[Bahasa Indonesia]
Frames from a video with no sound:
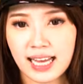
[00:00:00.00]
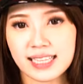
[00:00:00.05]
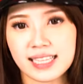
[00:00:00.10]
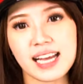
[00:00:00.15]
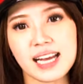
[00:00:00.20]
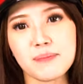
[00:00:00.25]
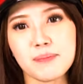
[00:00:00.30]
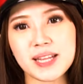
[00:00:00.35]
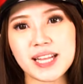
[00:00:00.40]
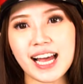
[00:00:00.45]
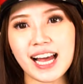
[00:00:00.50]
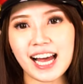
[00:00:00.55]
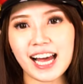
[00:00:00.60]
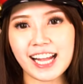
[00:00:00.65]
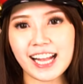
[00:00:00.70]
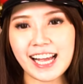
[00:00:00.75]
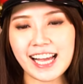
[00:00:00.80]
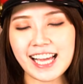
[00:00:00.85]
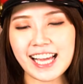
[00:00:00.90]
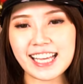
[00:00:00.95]
Dan pada
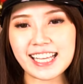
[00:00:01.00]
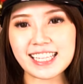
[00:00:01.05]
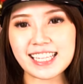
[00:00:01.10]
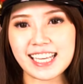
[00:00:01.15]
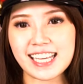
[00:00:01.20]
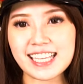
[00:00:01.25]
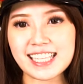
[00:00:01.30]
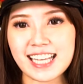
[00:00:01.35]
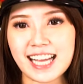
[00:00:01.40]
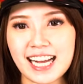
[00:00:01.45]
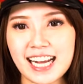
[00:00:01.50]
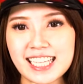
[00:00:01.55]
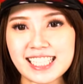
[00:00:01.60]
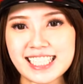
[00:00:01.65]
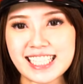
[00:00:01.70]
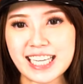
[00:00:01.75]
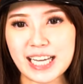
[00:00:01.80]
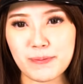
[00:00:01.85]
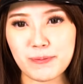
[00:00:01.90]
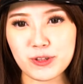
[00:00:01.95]
hari ini, tanggal
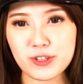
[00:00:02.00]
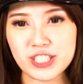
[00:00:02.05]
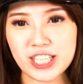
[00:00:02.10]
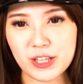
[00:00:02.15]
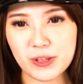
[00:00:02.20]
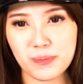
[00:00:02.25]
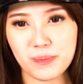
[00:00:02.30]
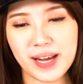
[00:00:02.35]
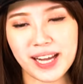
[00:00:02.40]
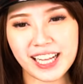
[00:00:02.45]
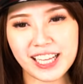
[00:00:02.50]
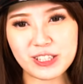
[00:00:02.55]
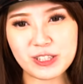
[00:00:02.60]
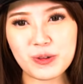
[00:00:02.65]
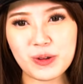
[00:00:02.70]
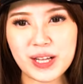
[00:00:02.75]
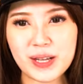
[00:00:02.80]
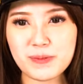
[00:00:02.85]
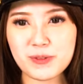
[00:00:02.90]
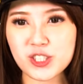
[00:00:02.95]
31 Maret
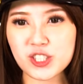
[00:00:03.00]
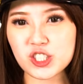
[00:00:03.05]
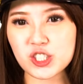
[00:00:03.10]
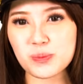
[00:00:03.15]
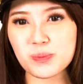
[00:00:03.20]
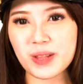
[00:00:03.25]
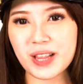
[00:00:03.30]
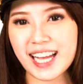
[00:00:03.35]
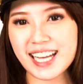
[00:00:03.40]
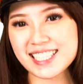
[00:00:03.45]
2017,